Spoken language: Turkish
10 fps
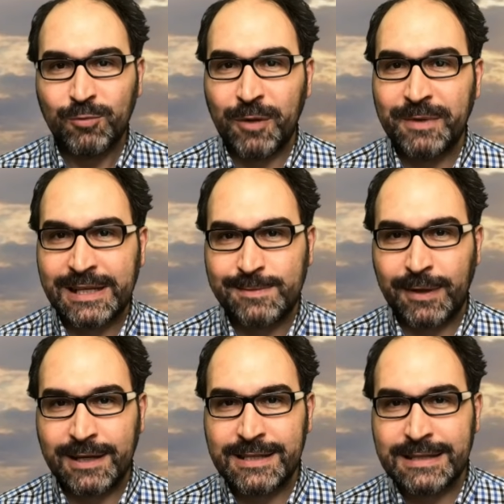Buna biraz
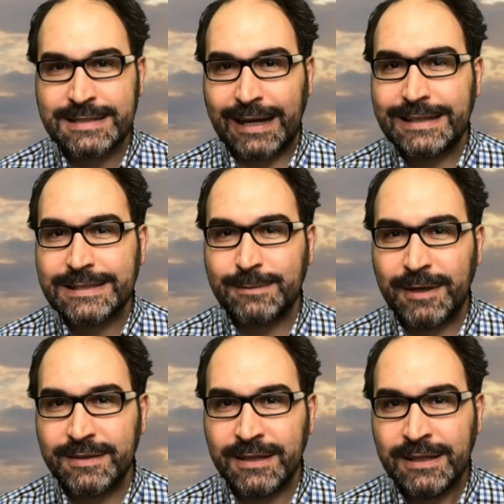bakacağız. Aynı
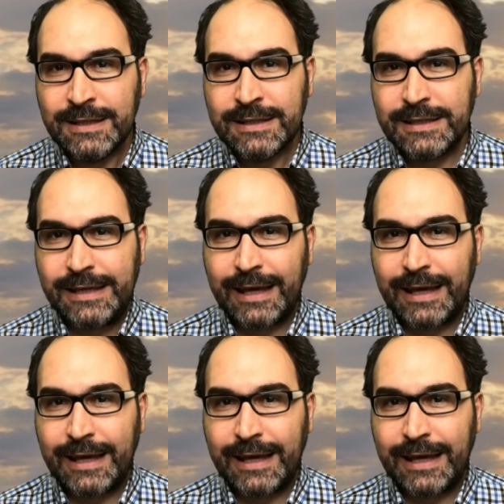zamanda e,